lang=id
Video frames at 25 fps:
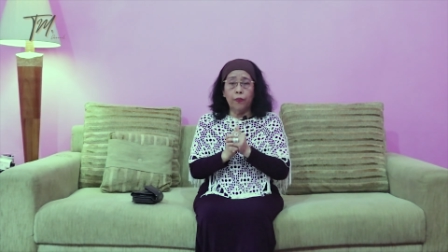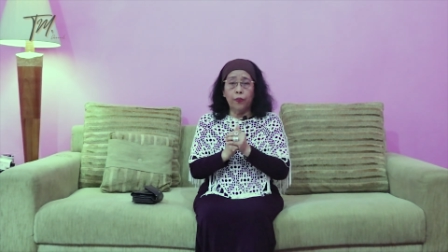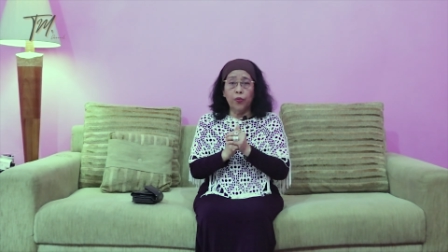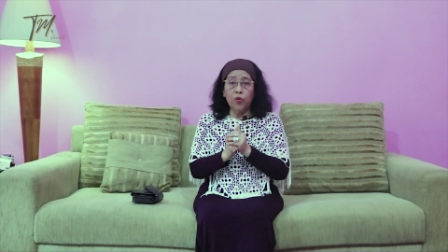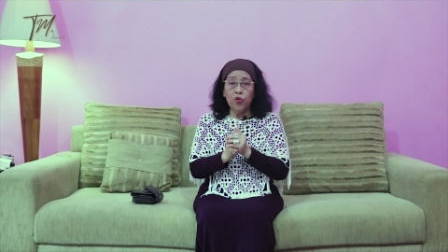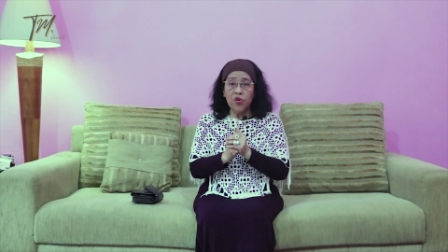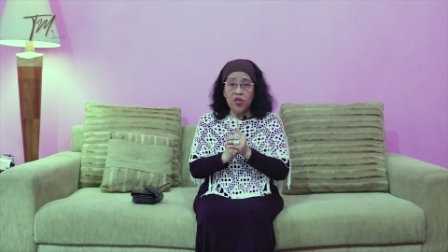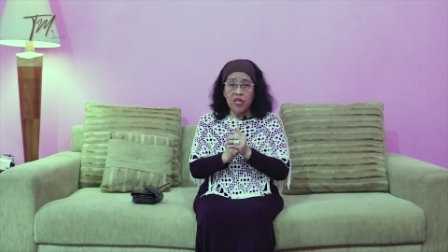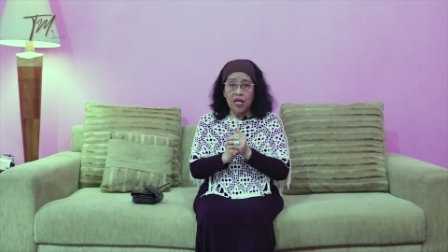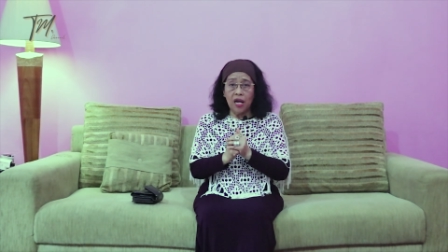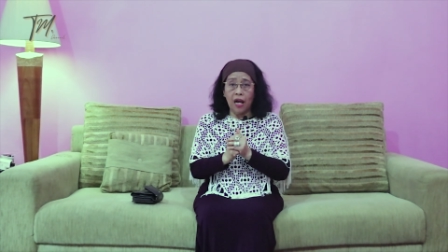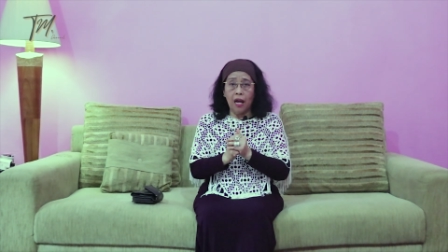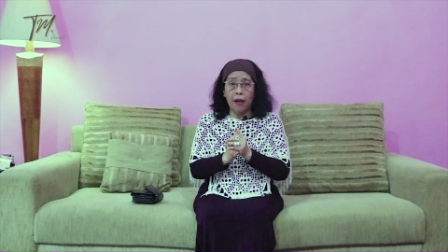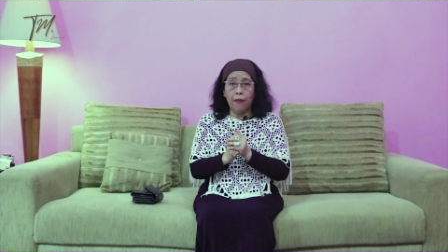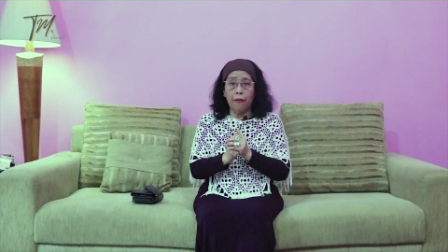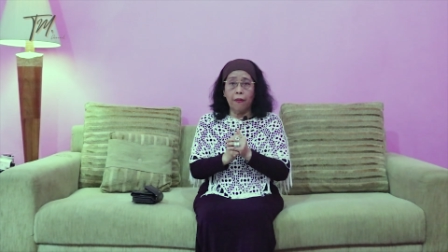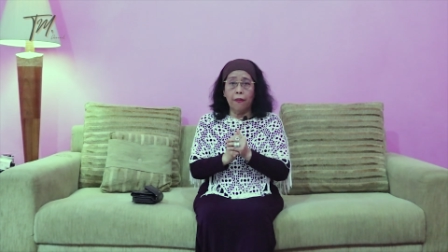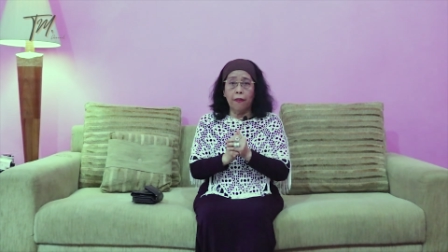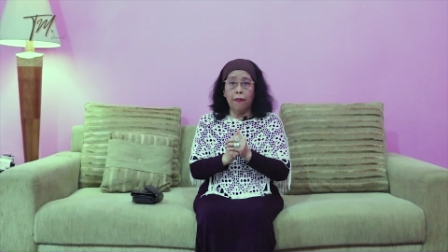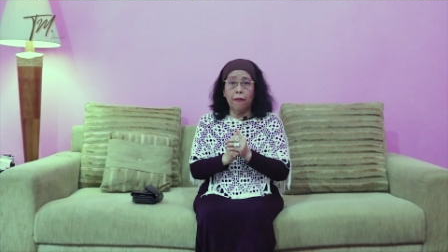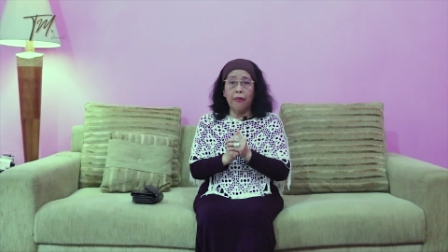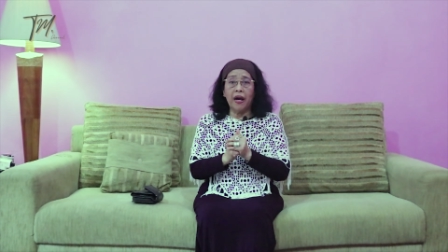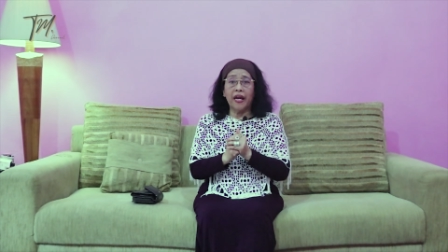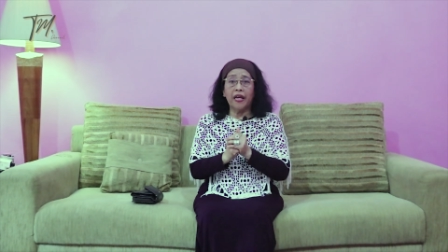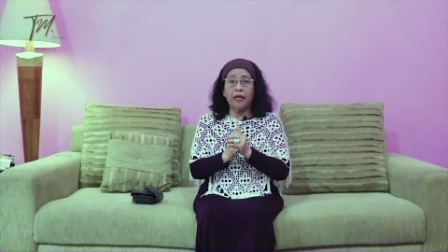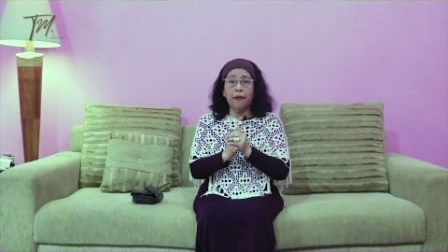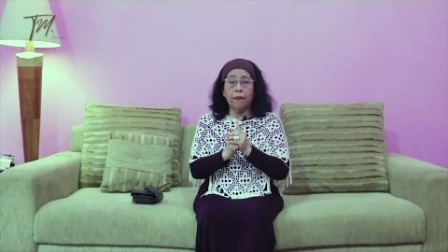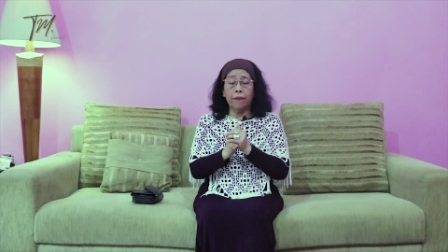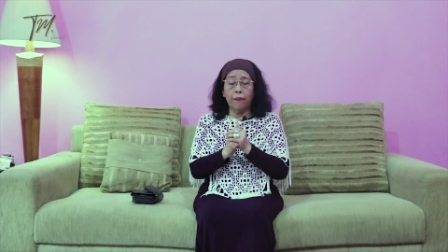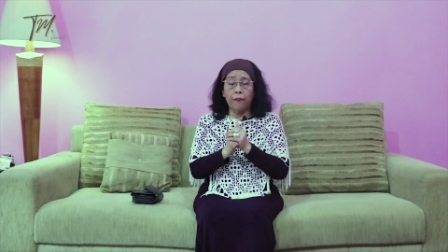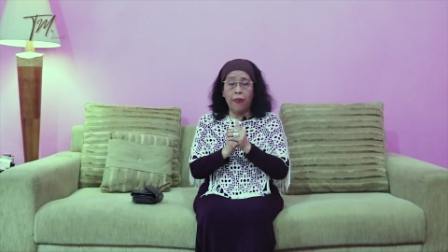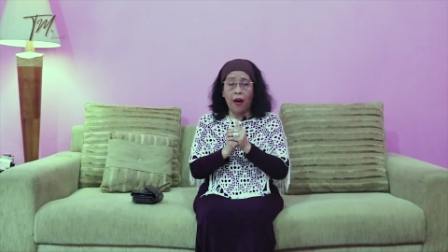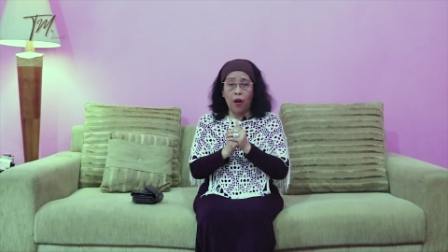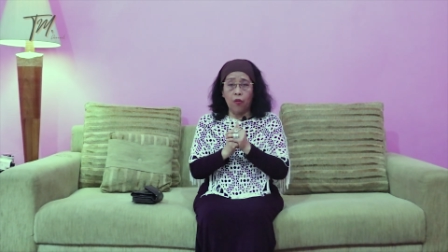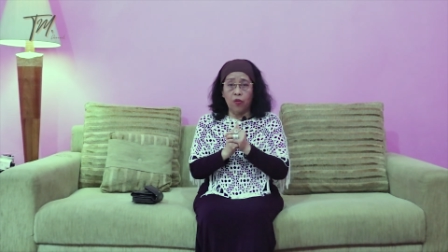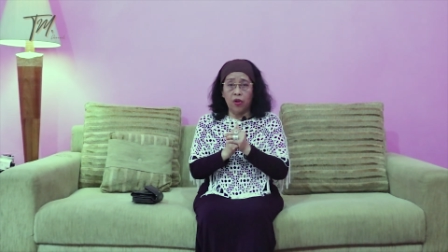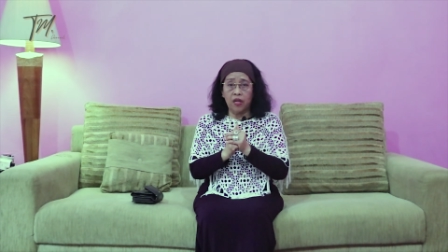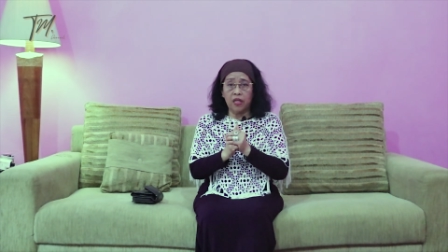punya mind
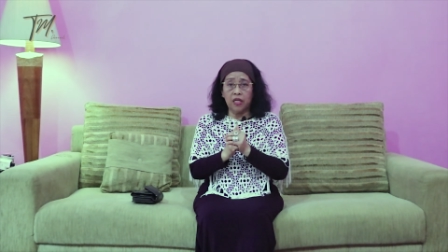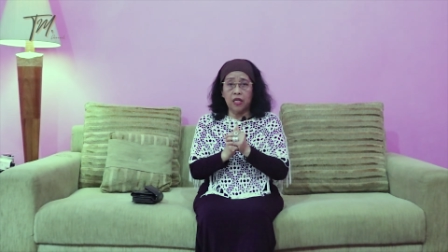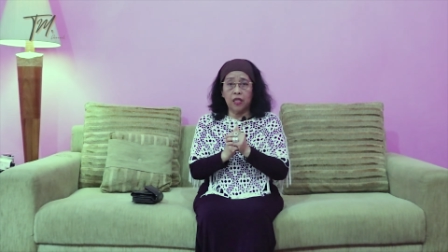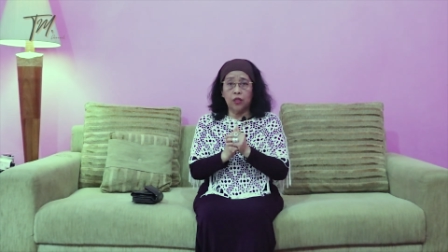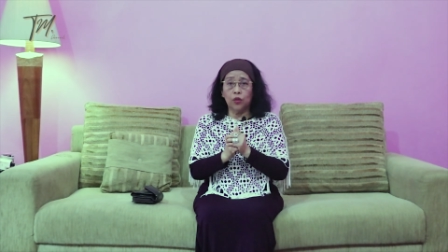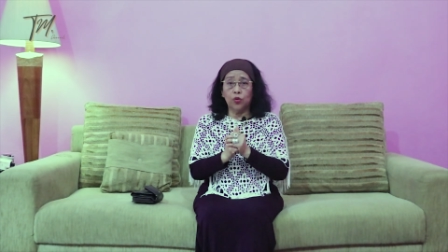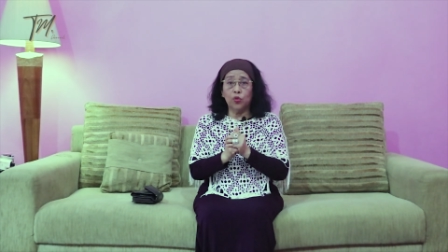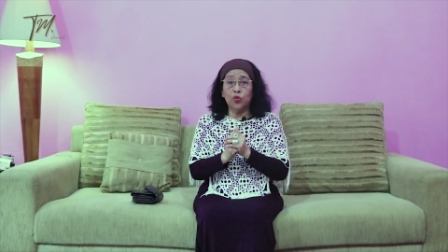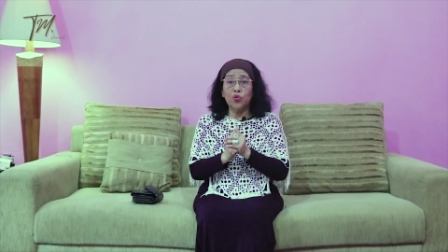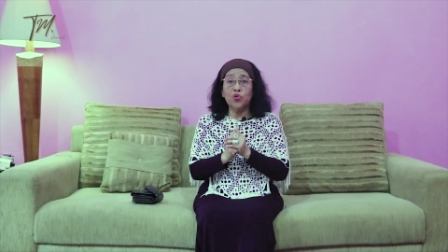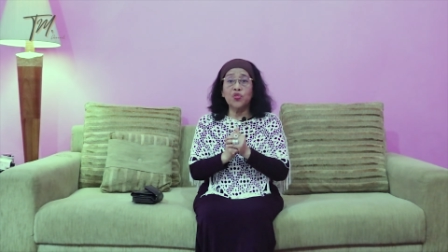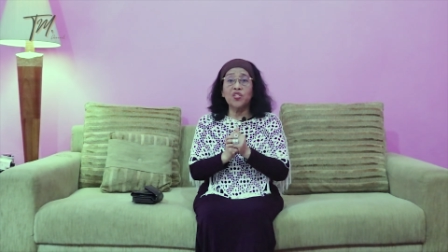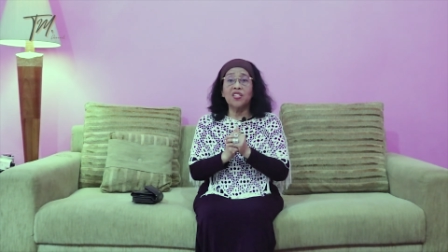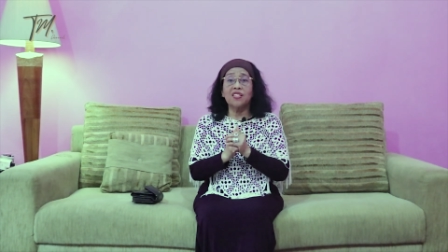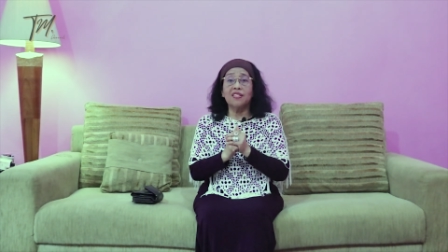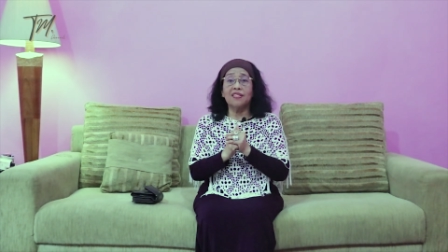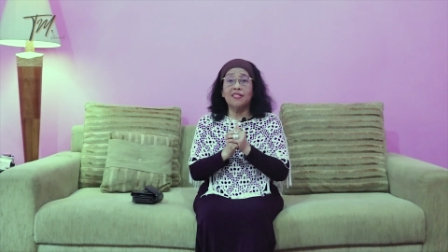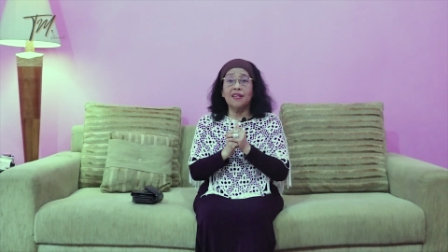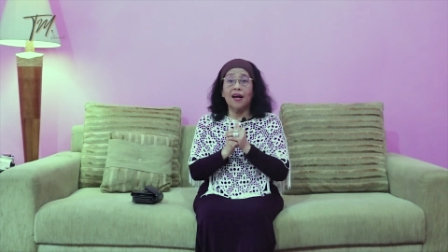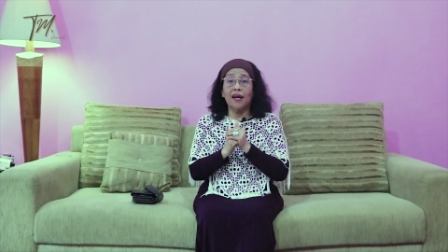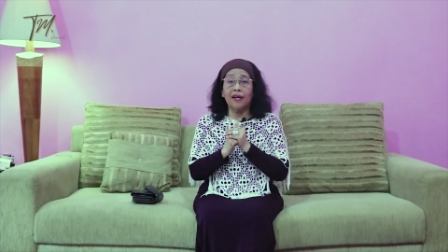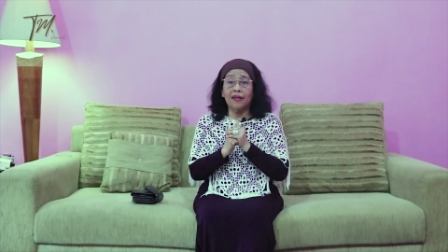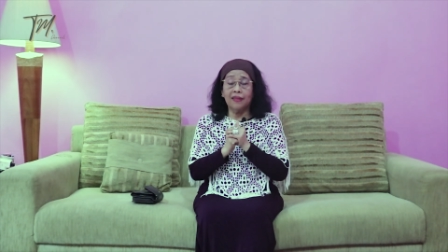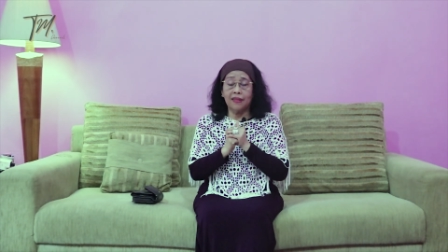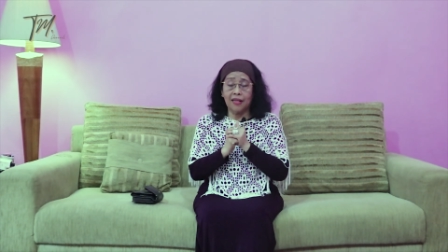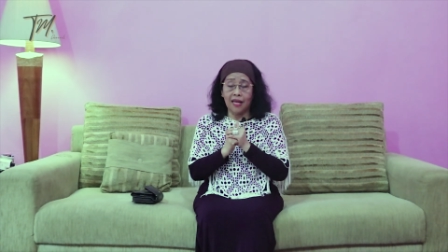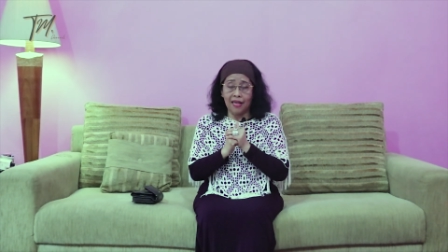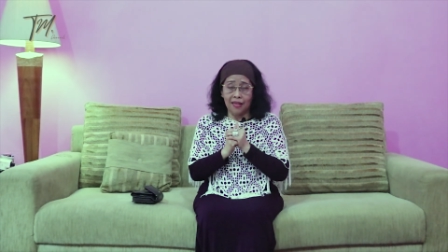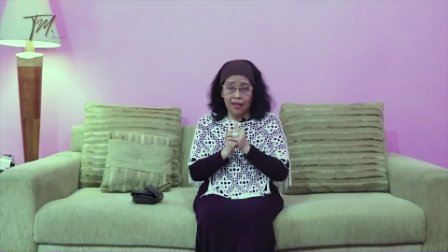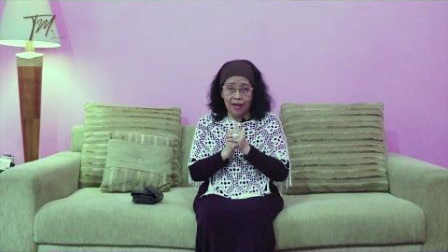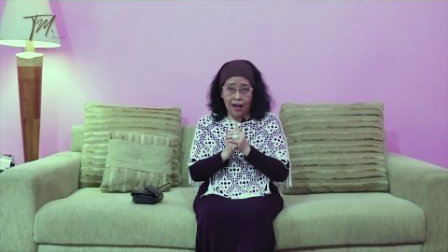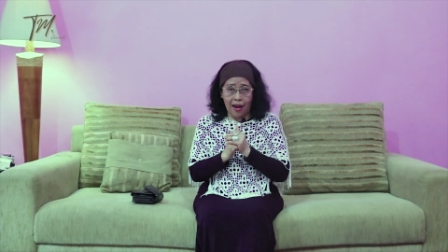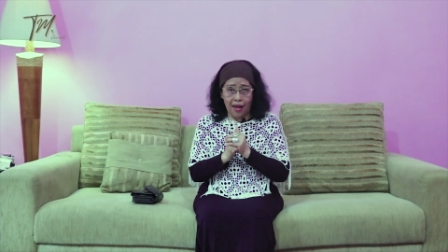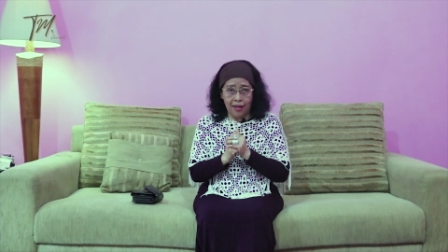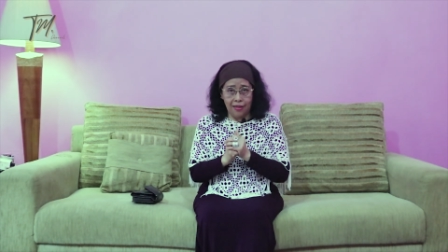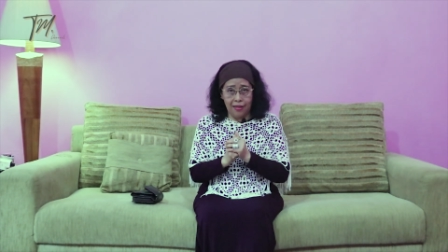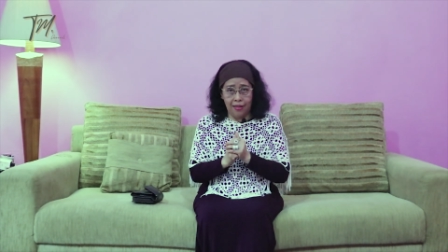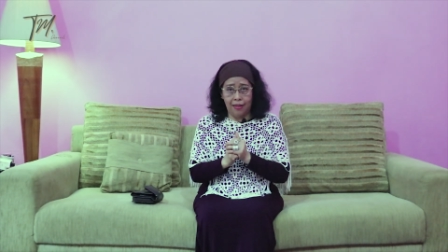power itu sejak
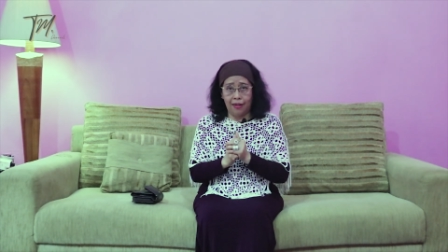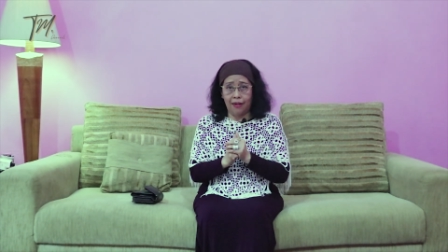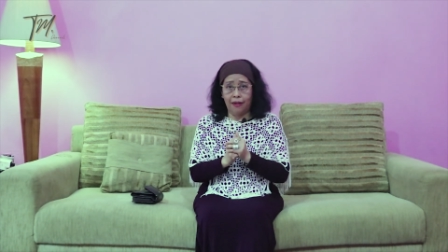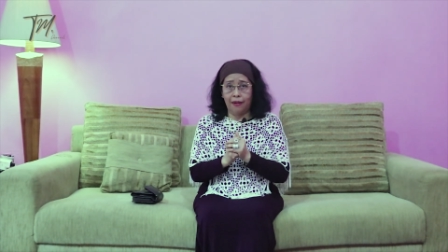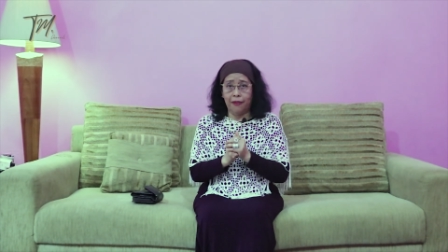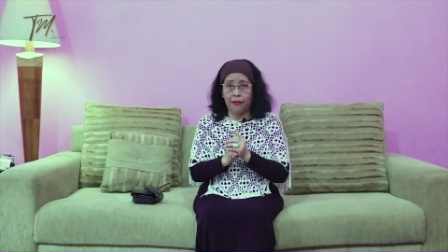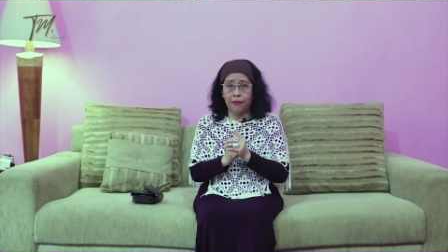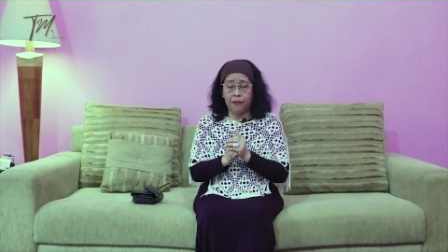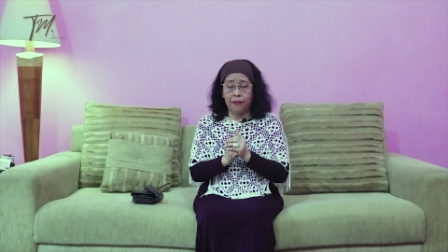dari lahir.